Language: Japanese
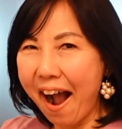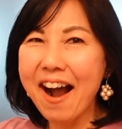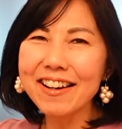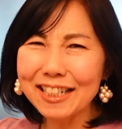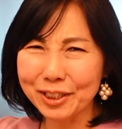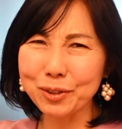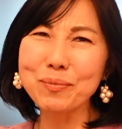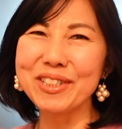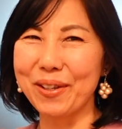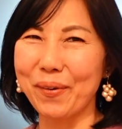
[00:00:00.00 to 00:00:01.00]
あれ趣
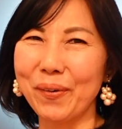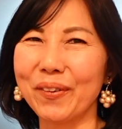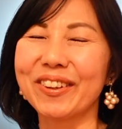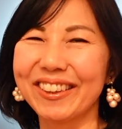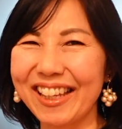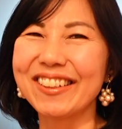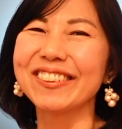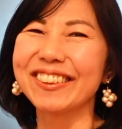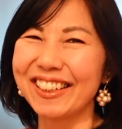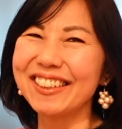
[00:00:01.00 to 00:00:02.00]
味で彫って
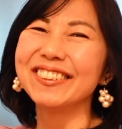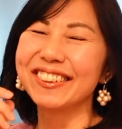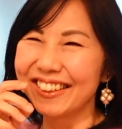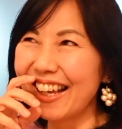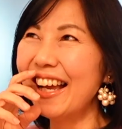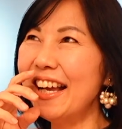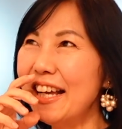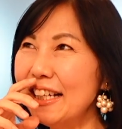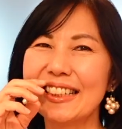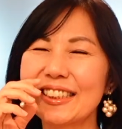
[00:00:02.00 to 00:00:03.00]
るって言って
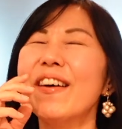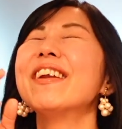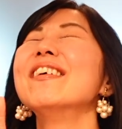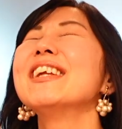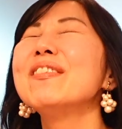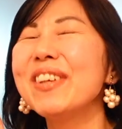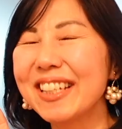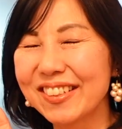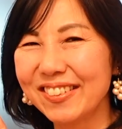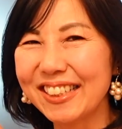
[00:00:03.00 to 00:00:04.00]
それを
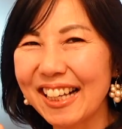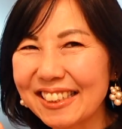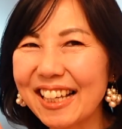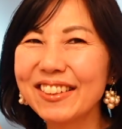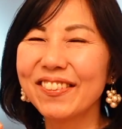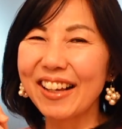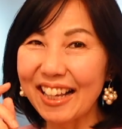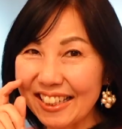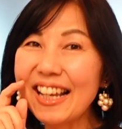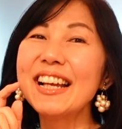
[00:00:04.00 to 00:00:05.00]
リビングに飾るのが
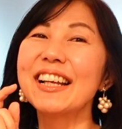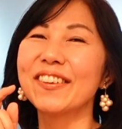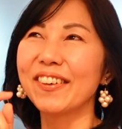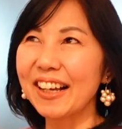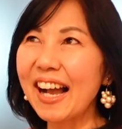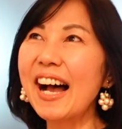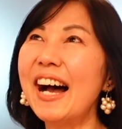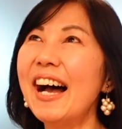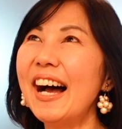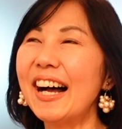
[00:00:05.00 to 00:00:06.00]
嫌やとか
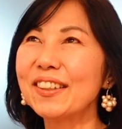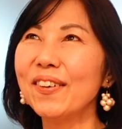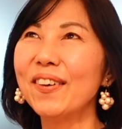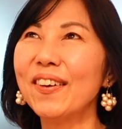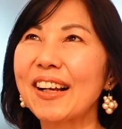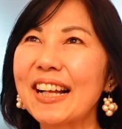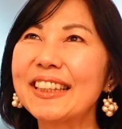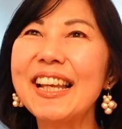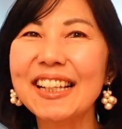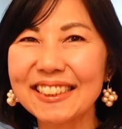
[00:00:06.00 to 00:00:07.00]
あと
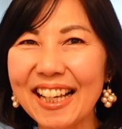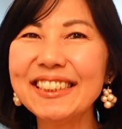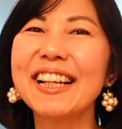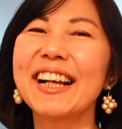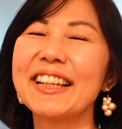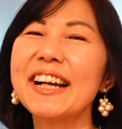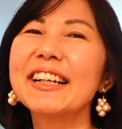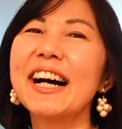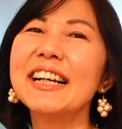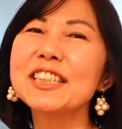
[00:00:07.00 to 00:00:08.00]
家庭菜園かなん
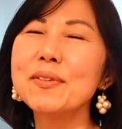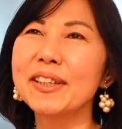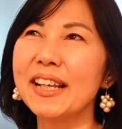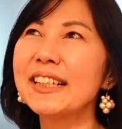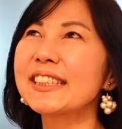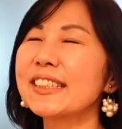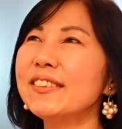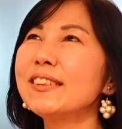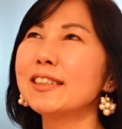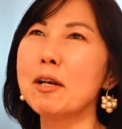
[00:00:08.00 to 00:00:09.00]
か初めて
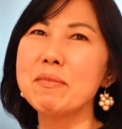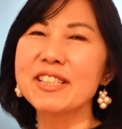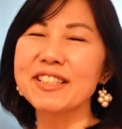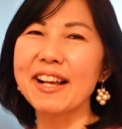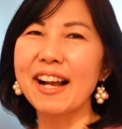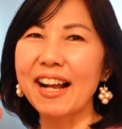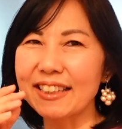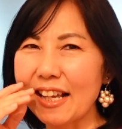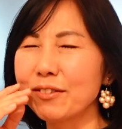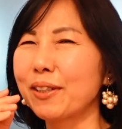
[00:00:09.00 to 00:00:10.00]
作った水菜が
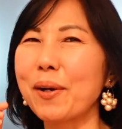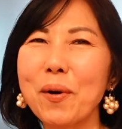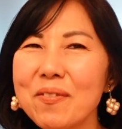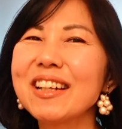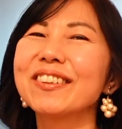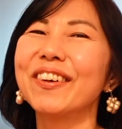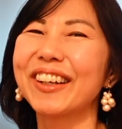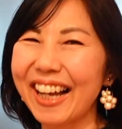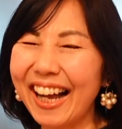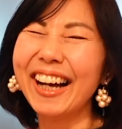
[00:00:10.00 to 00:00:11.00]
硬くて困ると
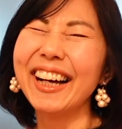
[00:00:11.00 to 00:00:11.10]
か